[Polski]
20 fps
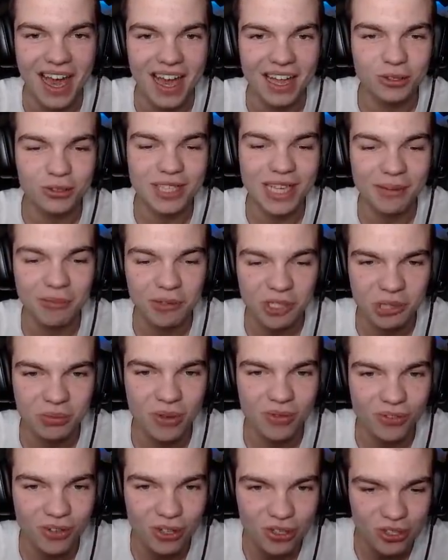Tutaj
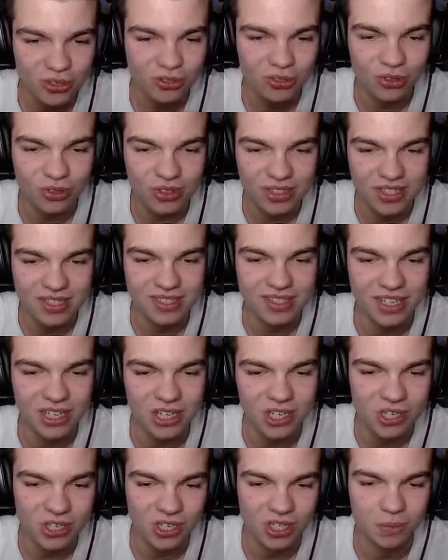musimy w końcu to
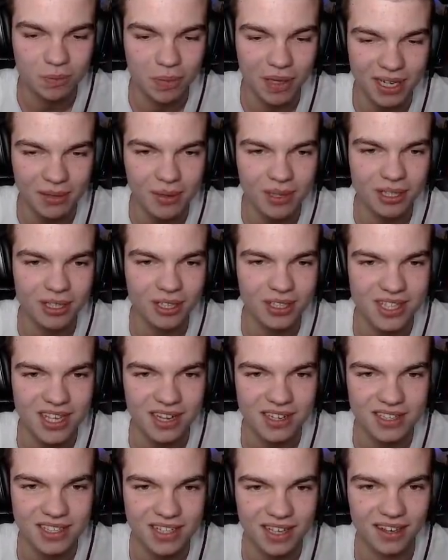zniszczyć, palimy te
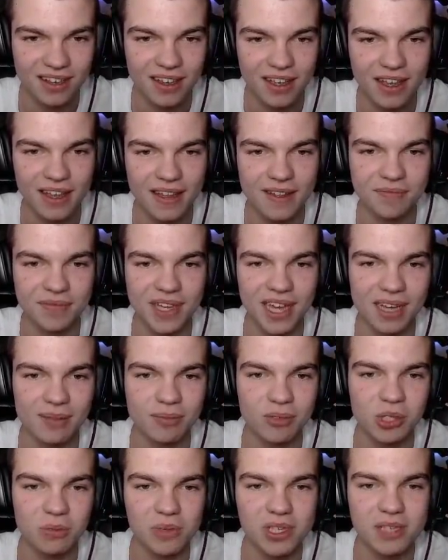serce. Tak,
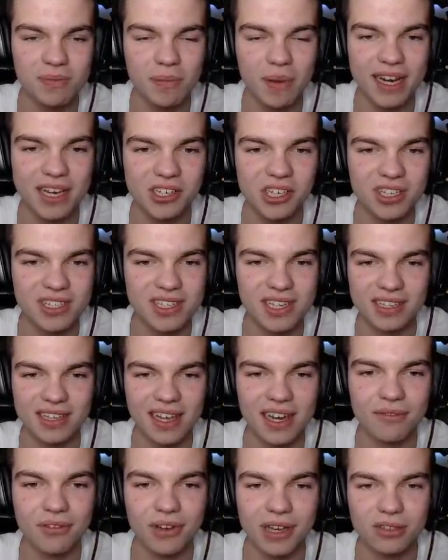musimy spalić niestety,
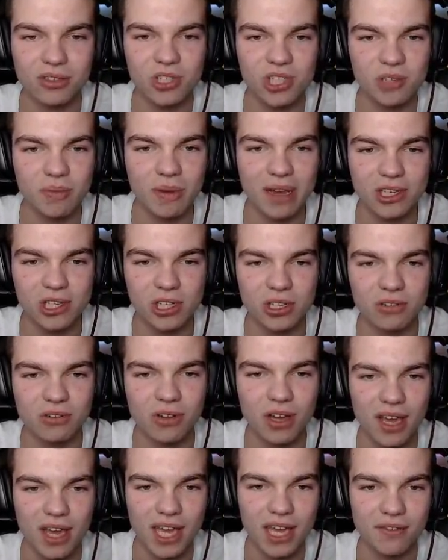ale Wojan już zobaczył,
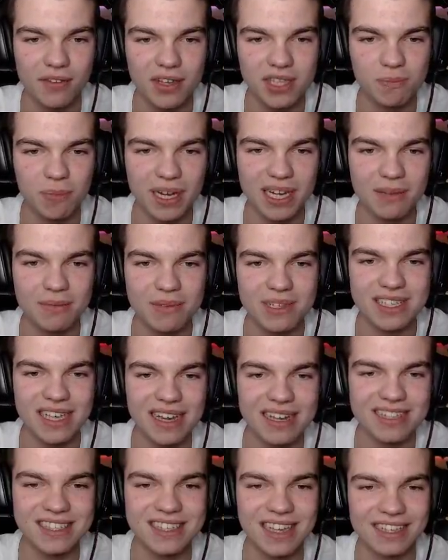więc palimy
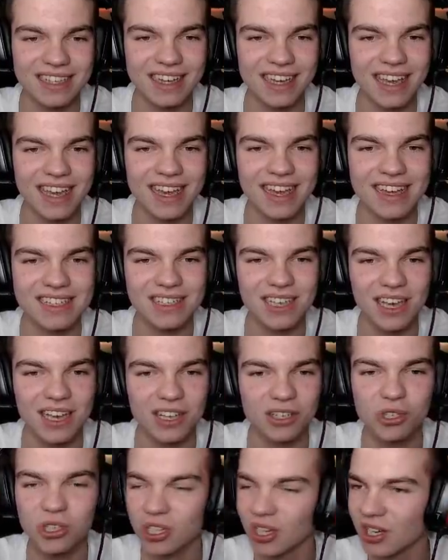serce, tak jest.
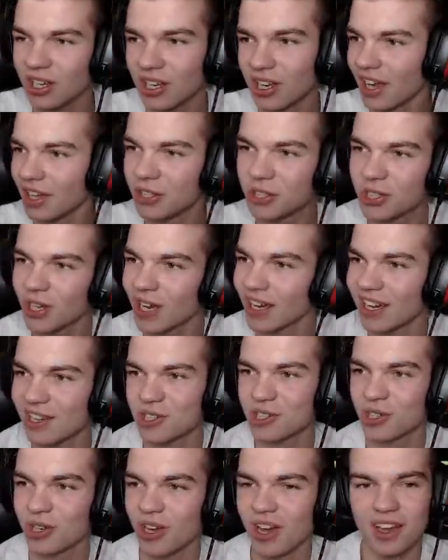Dzisiaj, dzisiaj jakaś
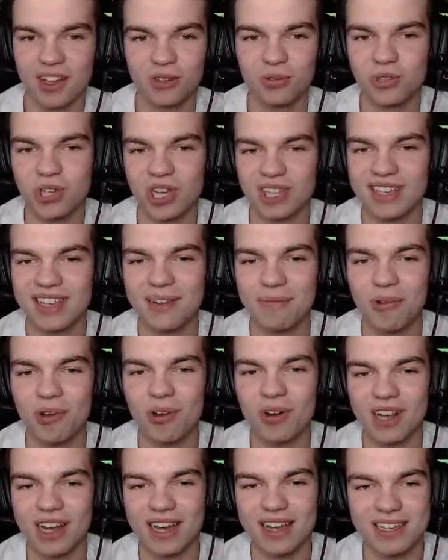duża
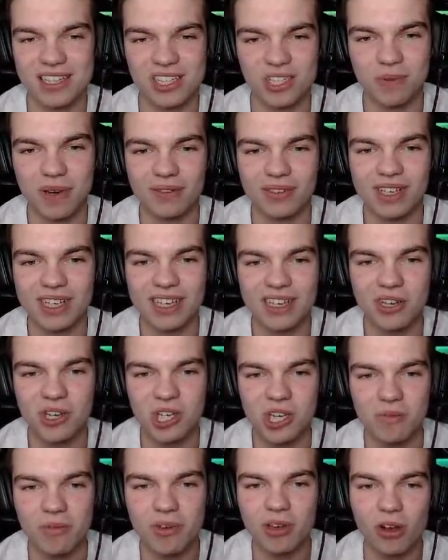demolka jest, co prawda nie
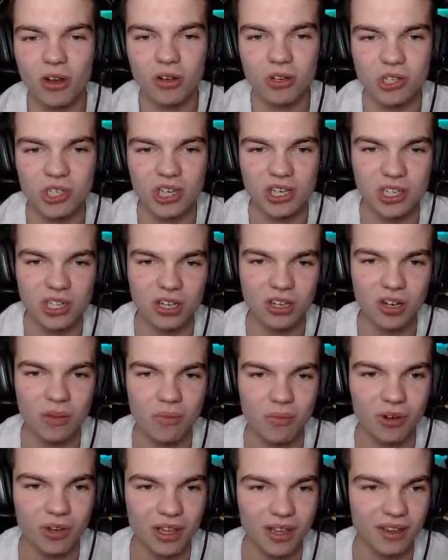niszczymy kogoś rzeczy, tylko
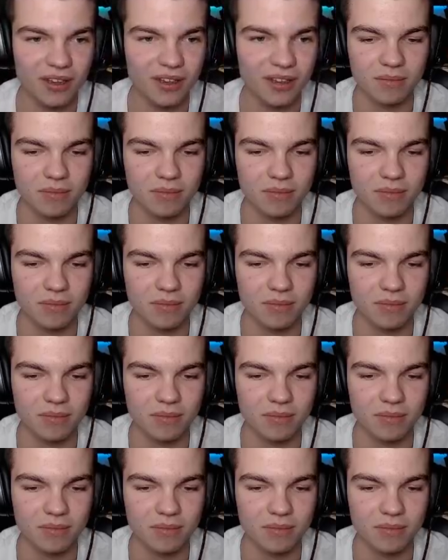moje.